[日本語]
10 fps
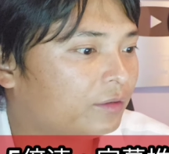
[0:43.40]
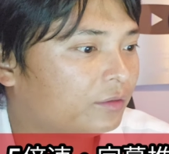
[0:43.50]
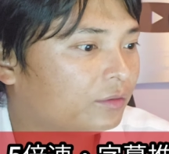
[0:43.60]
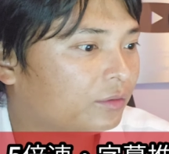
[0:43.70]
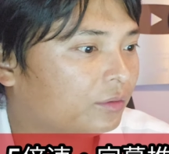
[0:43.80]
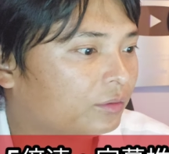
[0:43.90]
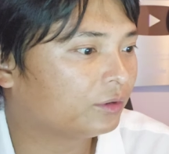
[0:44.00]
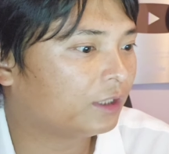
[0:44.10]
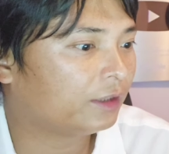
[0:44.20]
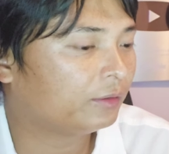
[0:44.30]
るということ
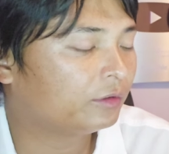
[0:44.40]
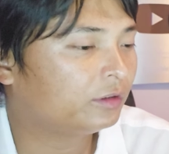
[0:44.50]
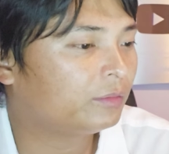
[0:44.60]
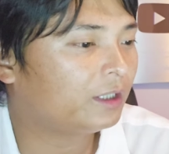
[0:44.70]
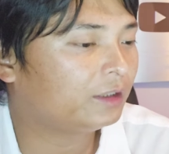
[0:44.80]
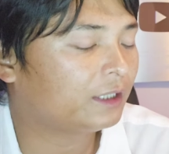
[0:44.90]
で、6万